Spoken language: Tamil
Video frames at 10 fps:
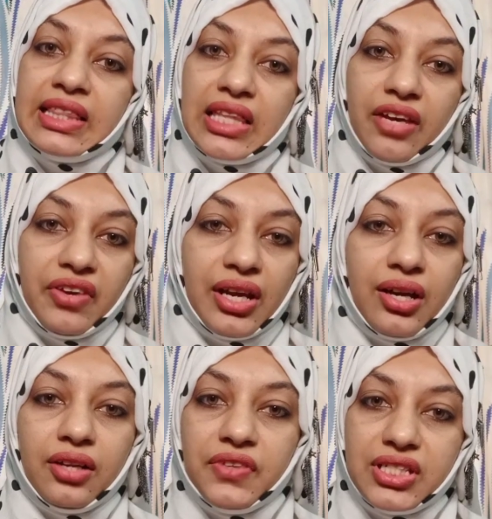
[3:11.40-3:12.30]

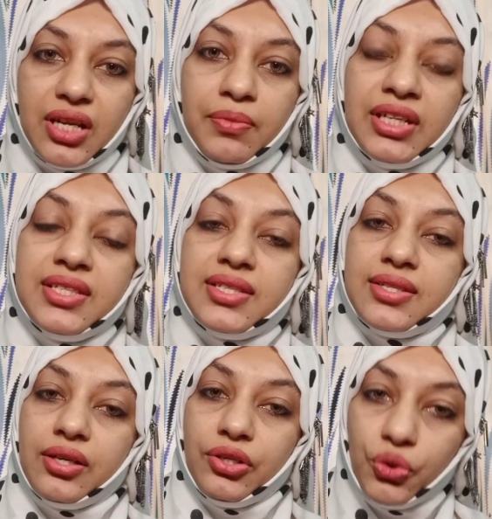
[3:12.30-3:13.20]
தேவையான விட்டமின்ஸ்
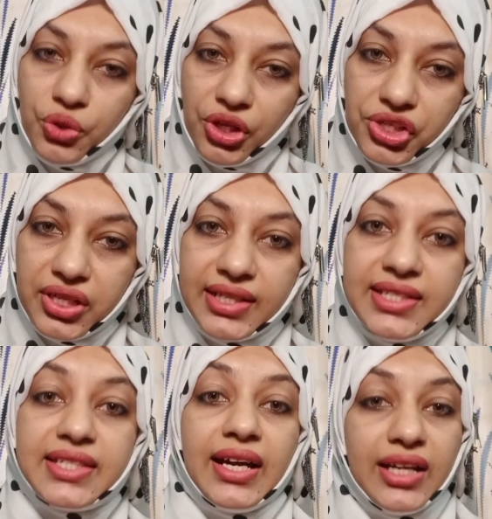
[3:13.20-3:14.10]

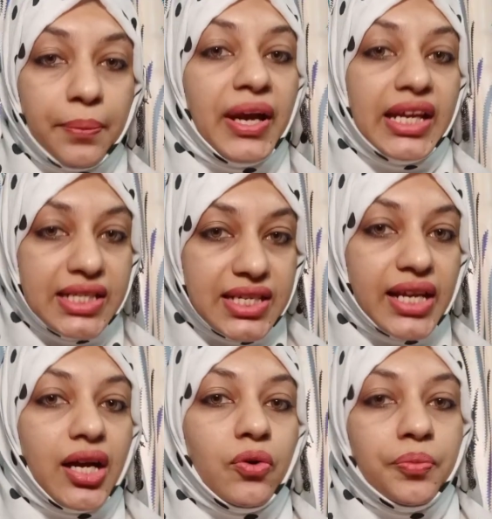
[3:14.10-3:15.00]
நியூட்ரிஷன்ஸ் கண்டிப்பாக
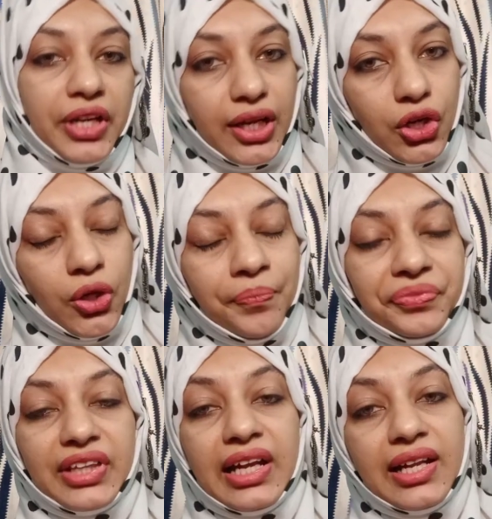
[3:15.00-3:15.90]
இன்டேக்காகவும் எடுக்கணும்
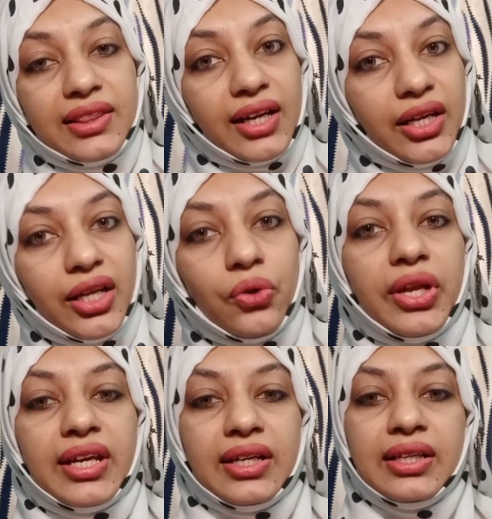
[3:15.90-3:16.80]
நல்லா தண்ணி
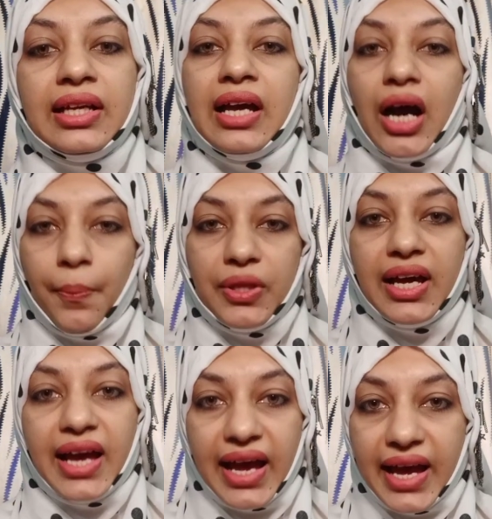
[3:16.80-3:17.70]
குடிங்க அப்போ
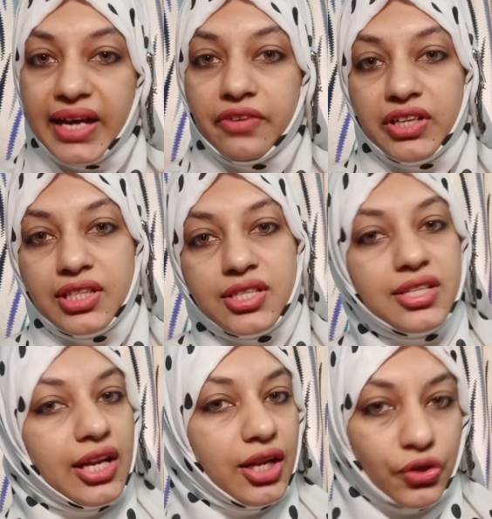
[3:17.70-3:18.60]
தான் ஹேர் வந்துட்டு
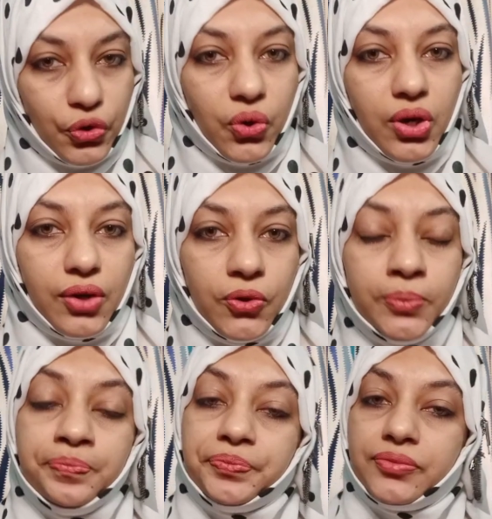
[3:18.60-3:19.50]
நல்லா க்ரோ
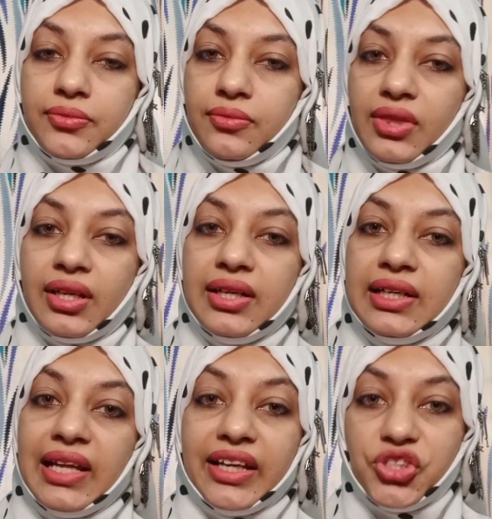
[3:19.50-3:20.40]
ஆகும்
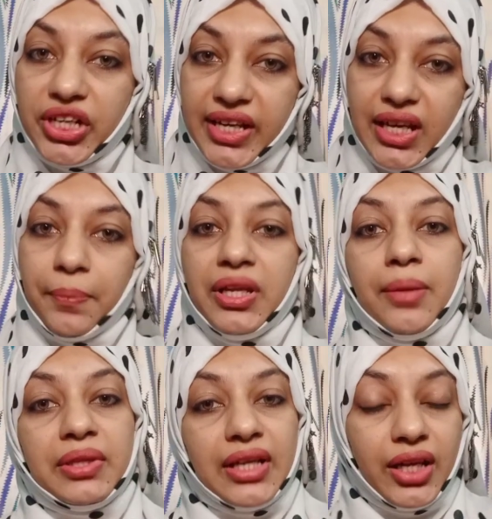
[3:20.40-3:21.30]
லைக் செடிக்கு எப்படி
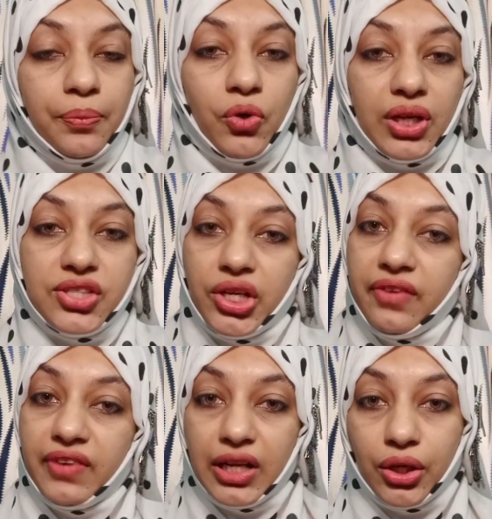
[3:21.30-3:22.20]
நம்ம தண்ணி போட்டால்
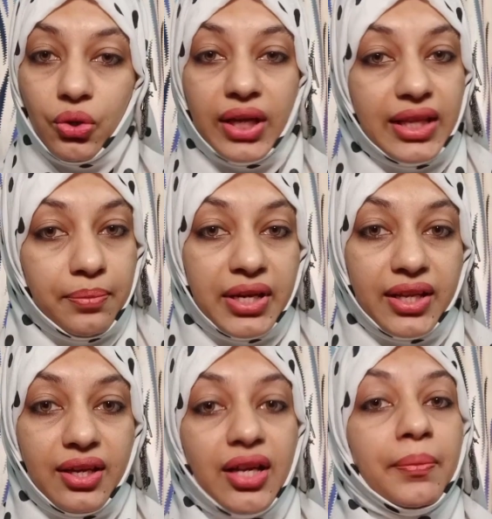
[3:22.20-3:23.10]
செடி வளருதோ அதே
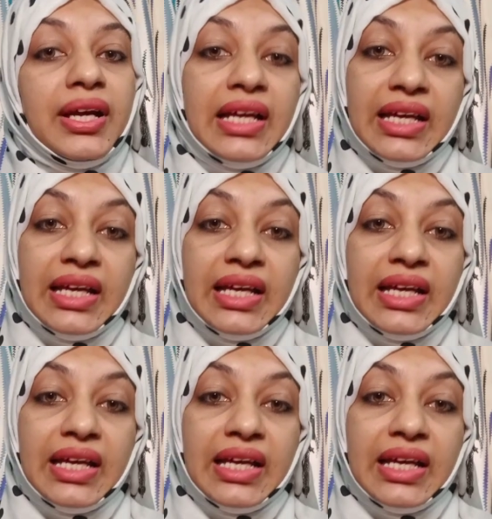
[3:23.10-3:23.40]
மாதிரி தான் நம்ம